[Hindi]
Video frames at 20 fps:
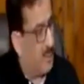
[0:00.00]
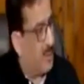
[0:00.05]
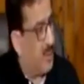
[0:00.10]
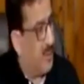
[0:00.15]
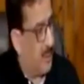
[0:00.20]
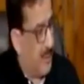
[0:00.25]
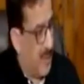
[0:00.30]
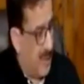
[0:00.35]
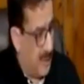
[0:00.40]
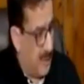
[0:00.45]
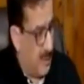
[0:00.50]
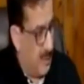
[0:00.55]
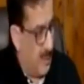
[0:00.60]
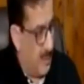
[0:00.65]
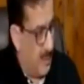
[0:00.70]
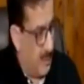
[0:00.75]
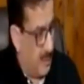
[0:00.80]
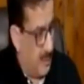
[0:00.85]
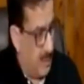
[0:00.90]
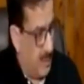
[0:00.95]
मुसलमान
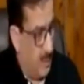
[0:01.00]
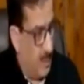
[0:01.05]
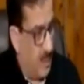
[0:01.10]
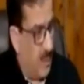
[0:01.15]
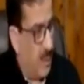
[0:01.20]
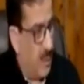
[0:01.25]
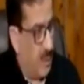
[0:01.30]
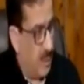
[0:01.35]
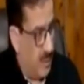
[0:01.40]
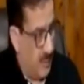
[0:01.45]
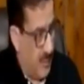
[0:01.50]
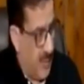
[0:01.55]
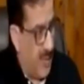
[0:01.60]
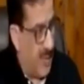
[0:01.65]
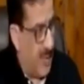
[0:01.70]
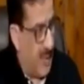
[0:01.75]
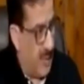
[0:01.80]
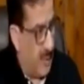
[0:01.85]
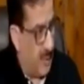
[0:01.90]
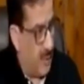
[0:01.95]
जो
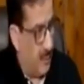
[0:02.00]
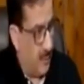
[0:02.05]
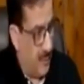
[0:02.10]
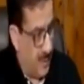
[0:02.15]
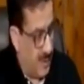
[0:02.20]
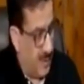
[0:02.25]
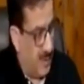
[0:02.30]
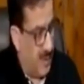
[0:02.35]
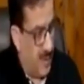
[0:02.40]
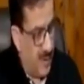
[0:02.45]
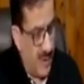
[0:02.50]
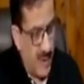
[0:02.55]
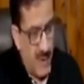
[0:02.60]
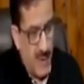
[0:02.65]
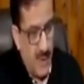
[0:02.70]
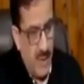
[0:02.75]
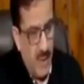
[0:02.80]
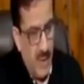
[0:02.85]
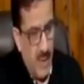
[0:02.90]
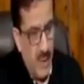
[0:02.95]
नौजवान हैं जो बच्चे
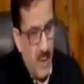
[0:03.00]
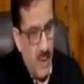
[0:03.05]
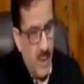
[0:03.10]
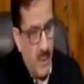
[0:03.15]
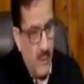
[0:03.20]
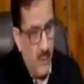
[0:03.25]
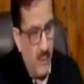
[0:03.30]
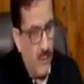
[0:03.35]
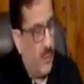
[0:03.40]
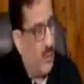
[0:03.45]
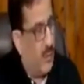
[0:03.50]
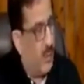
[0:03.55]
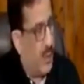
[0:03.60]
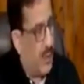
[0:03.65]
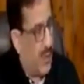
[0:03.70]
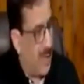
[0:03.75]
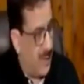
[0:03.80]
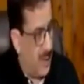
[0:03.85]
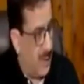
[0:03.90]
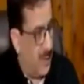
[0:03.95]
हैं वो
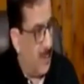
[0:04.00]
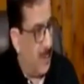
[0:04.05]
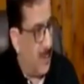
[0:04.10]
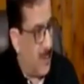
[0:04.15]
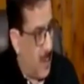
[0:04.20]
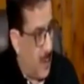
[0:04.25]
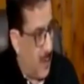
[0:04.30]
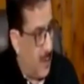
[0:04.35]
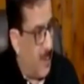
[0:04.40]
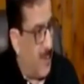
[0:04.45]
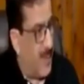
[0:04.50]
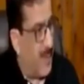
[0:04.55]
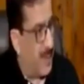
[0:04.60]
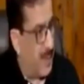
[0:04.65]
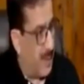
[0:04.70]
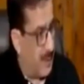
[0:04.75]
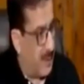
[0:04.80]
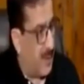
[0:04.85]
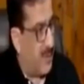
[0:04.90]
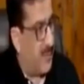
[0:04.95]

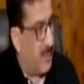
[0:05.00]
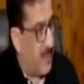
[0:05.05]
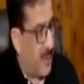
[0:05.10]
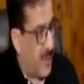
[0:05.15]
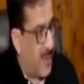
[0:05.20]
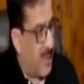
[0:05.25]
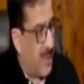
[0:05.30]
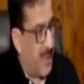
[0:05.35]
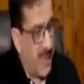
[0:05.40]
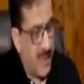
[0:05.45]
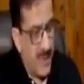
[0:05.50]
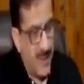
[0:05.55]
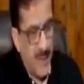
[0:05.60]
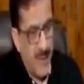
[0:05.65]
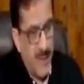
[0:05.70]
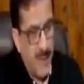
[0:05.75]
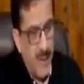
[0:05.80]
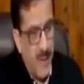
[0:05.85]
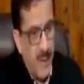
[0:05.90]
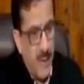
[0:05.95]
अनएम्प्लॉयमेंट की तरफ बढ़ रहे
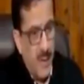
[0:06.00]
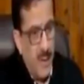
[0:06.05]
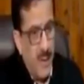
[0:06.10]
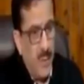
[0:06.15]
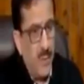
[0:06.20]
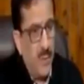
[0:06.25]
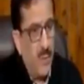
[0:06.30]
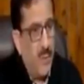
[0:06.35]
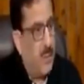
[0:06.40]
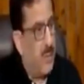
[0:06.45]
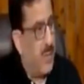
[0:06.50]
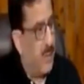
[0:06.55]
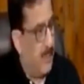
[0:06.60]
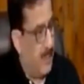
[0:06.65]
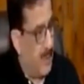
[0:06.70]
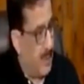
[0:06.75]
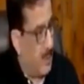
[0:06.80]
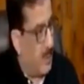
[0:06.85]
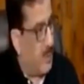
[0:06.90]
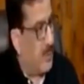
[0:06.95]
हैं
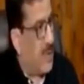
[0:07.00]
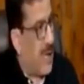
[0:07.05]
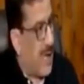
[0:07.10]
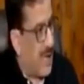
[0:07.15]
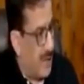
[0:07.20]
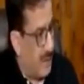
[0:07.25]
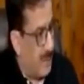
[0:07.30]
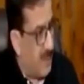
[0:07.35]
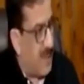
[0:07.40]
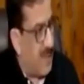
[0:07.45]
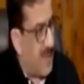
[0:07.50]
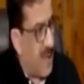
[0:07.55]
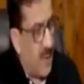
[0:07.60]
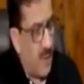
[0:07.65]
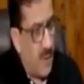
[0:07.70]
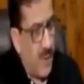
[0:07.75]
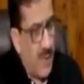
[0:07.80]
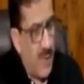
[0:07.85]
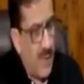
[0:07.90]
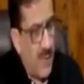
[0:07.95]
उनमें बेरोजगारी पैदा
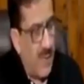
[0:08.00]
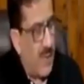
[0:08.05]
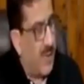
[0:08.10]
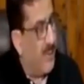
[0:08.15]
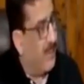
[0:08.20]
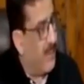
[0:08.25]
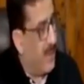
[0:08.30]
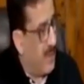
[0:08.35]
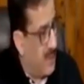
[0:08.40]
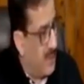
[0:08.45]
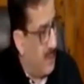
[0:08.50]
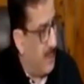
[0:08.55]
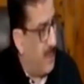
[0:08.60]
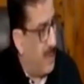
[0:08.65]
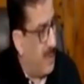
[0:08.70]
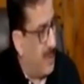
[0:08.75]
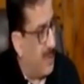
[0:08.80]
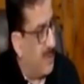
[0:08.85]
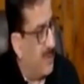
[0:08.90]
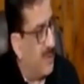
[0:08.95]
हो रही है ये
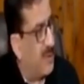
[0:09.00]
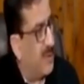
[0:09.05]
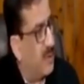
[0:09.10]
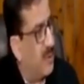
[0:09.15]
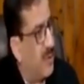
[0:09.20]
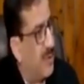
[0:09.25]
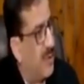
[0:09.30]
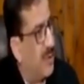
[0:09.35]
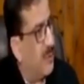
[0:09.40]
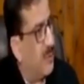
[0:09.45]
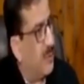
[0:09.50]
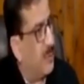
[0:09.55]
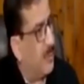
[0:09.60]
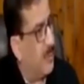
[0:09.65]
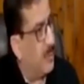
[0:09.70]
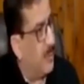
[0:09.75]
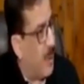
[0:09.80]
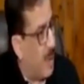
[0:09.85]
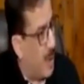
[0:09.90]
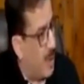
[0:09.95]
मदरसे जो है वो
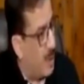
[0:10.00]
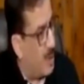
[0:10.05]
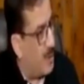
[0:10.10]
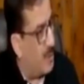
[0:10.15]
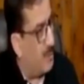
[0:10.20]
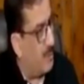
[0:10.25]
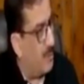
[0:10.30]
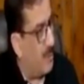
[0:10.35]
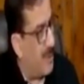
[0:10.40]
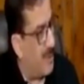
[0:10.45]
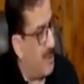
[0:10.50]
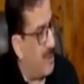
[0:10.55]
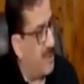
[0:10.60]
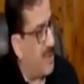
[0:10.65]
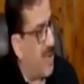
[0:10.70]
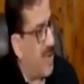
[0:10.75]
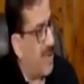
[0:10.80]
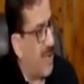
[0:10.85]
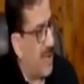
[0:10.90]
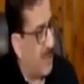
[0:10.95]
बहुत बड़ी
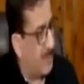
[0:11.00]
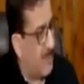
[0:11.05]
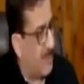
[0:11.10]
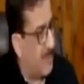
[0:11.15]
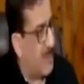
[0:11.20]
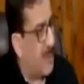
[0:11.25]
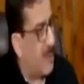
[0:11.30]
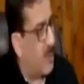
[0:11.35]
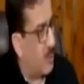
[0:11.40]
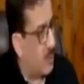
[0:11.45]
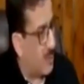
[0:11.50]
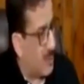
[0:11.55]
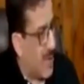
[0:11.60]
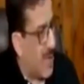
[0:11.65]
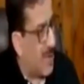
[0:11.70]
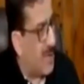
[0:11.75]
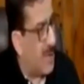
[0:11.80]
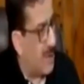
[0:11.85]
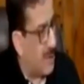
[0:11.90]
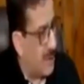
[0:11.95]
तादाद में
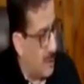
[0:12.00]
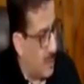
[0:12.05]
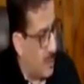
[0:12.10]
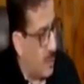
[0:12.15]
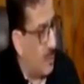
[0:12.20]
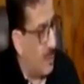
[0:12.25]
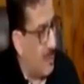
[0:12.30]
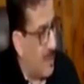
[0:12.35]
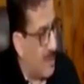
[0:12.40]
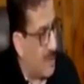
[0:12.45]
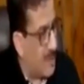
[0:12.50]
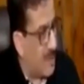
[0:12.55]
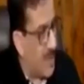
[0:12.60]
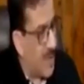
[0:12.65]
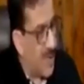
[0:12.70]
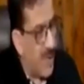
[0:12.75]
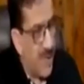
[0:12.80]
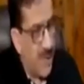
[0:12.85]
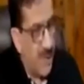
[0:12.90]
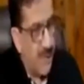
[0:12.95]
बेरोजगारी को बेच
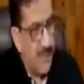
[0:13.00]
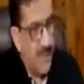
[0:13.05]
रहे